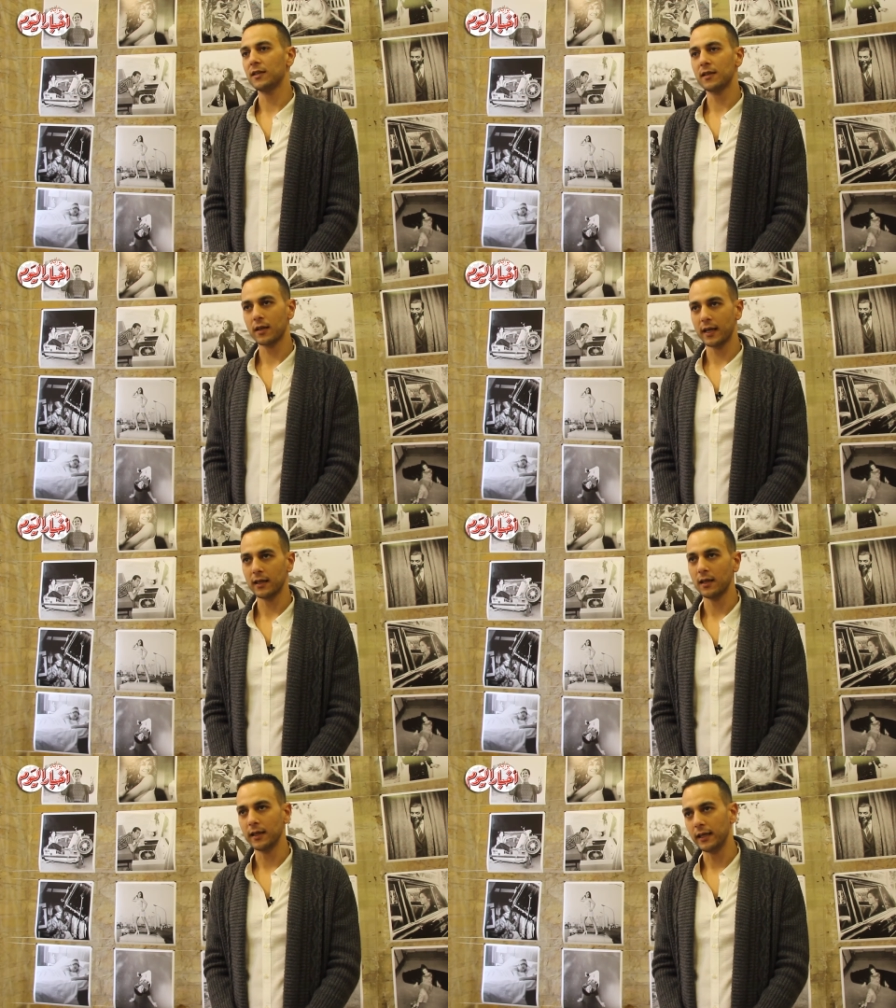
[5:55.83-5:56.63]
هتثير
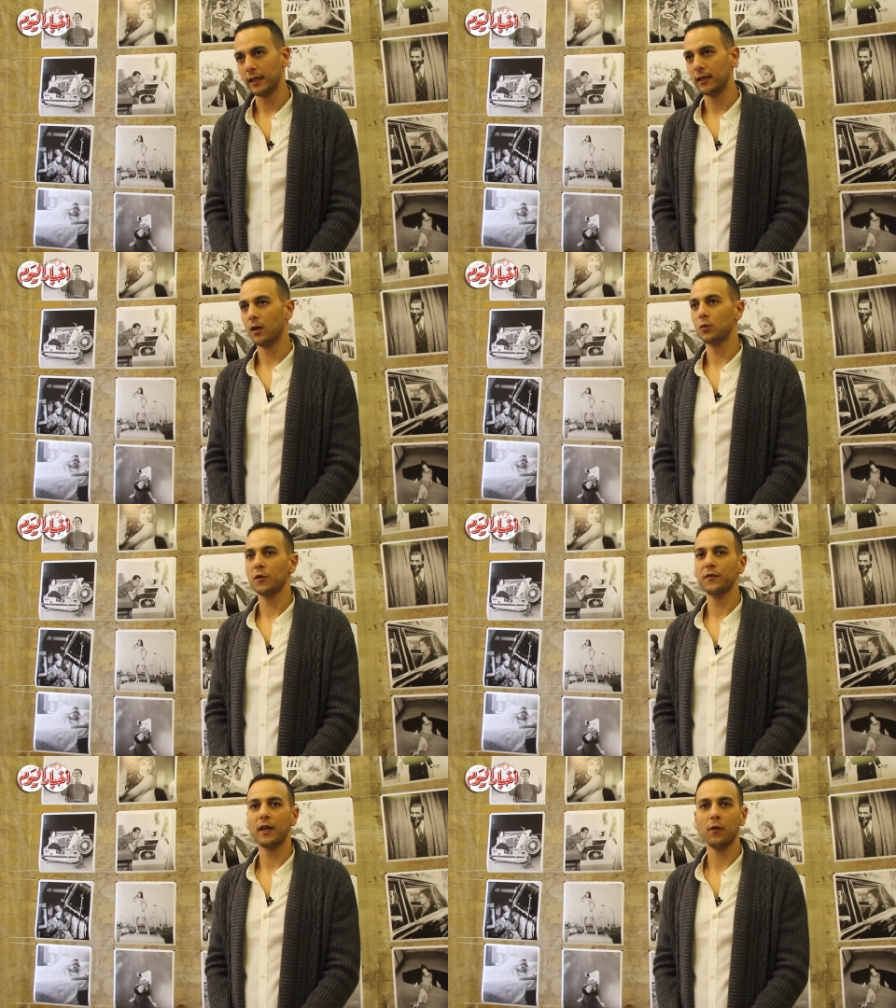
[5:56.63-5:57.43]
الجدل يعني احنا لو
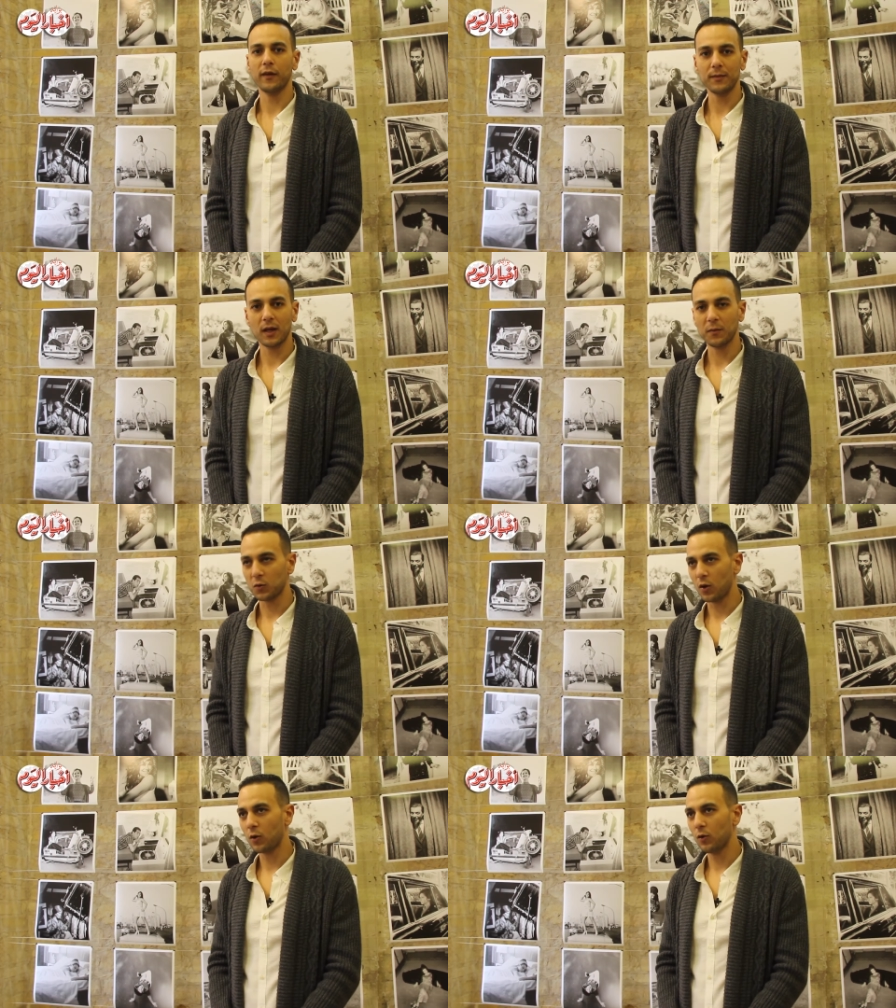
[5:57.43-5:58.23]
شفنا او فهمنا
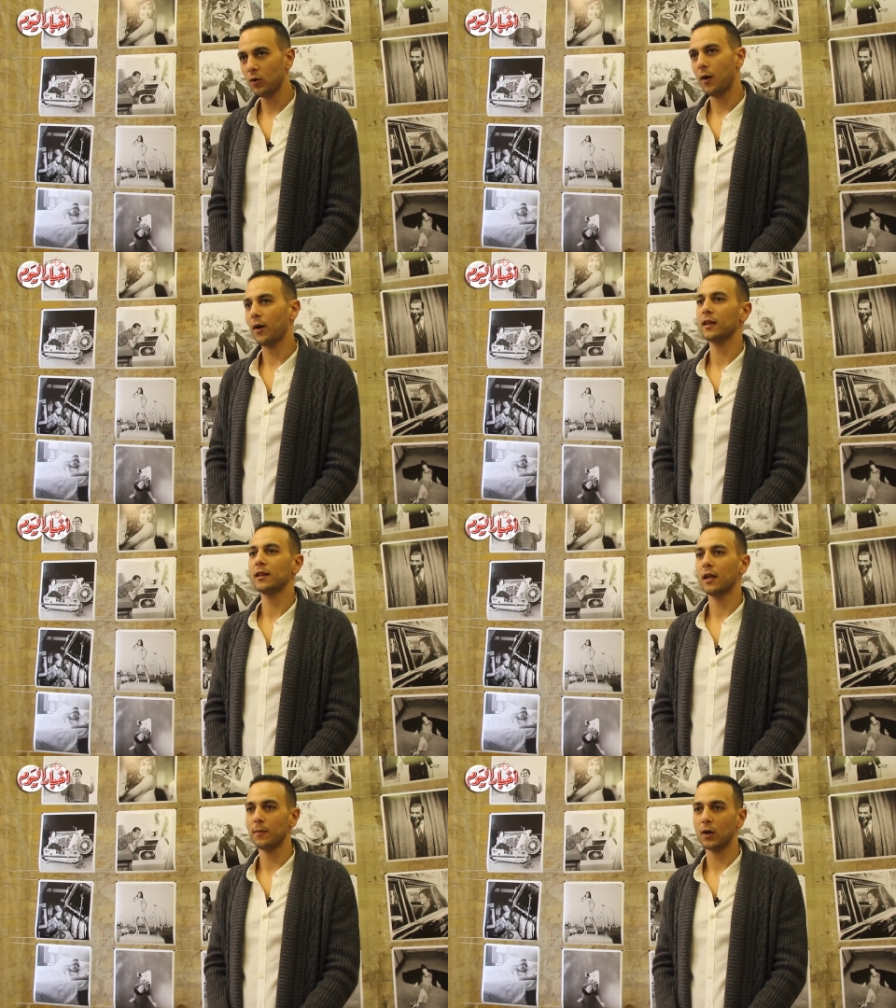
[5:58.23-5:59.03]
الموضوع كله او
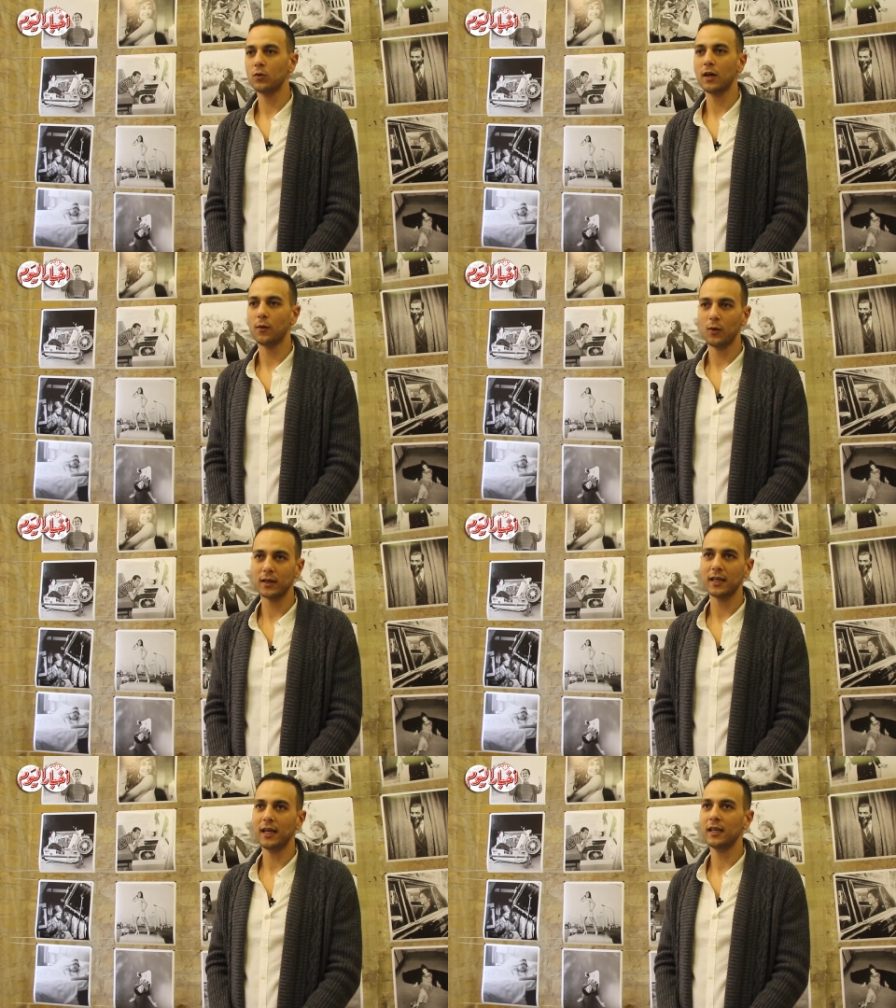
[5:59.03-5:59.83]
خدنا المجهود او
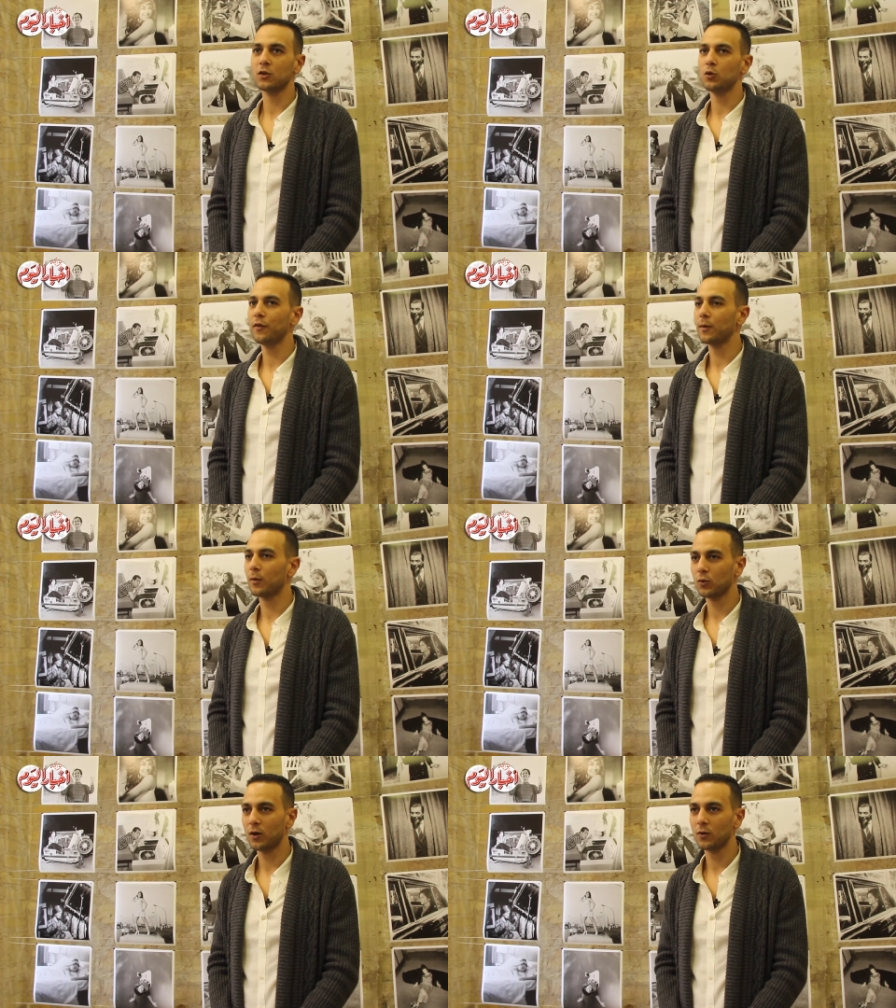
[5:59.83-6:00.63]
الوقت ان احنا نشوف
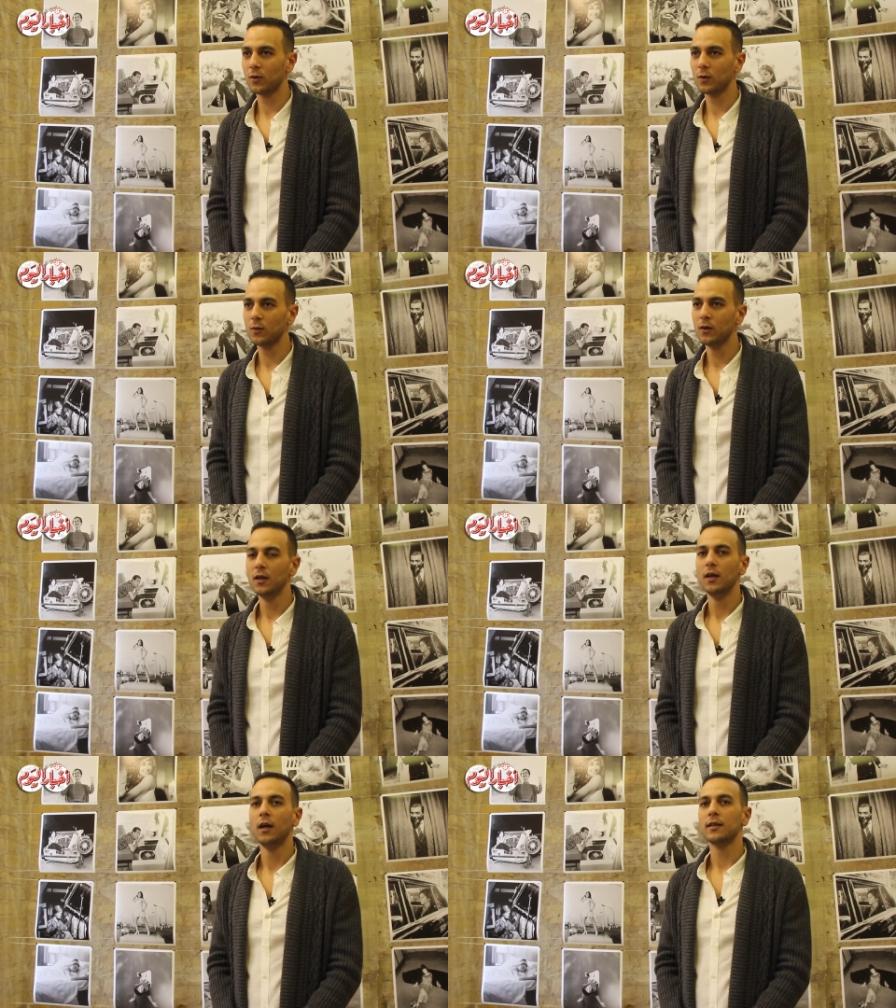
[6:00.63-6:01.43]
الموضوع كله
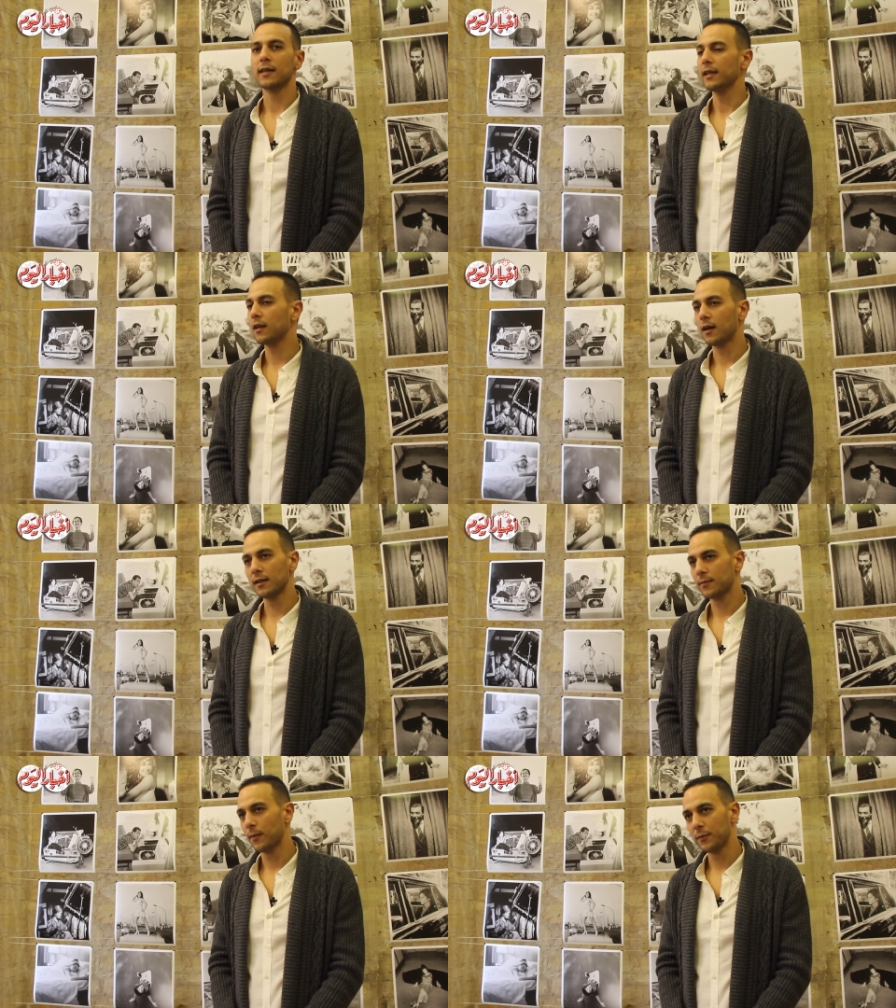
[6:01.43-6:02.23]
ساعتها
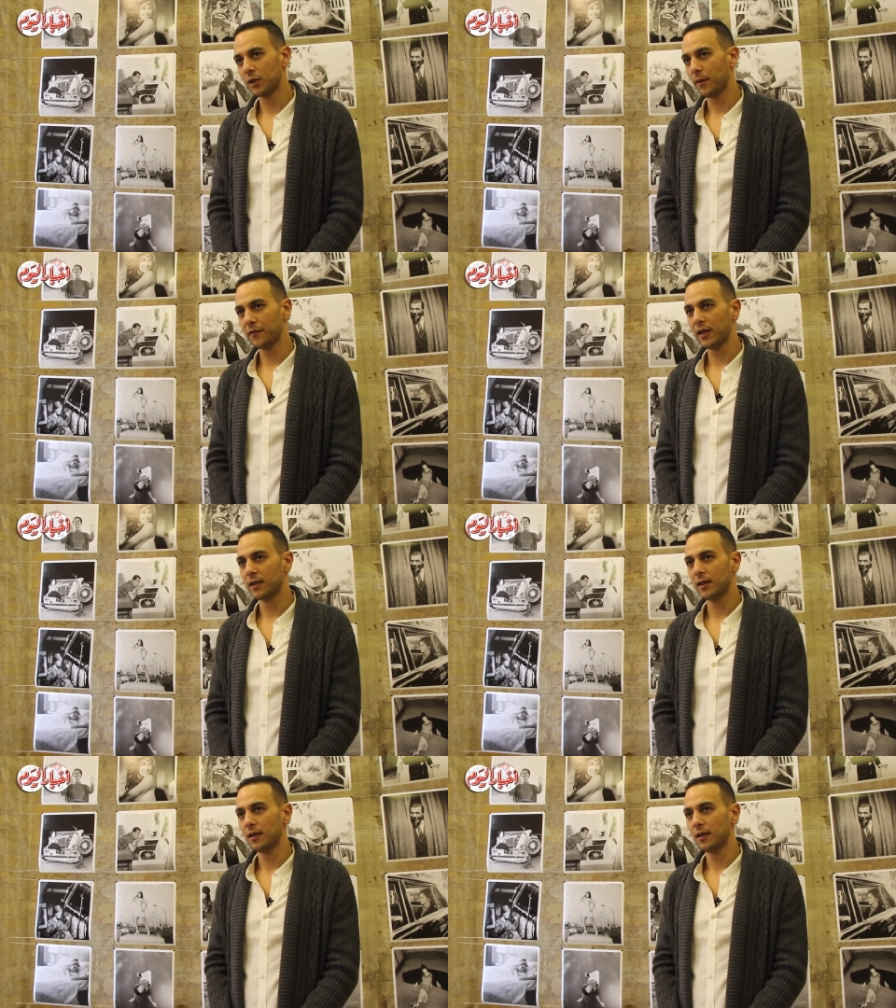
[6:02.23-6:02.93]
خلاص ما مش هيبقى في جدل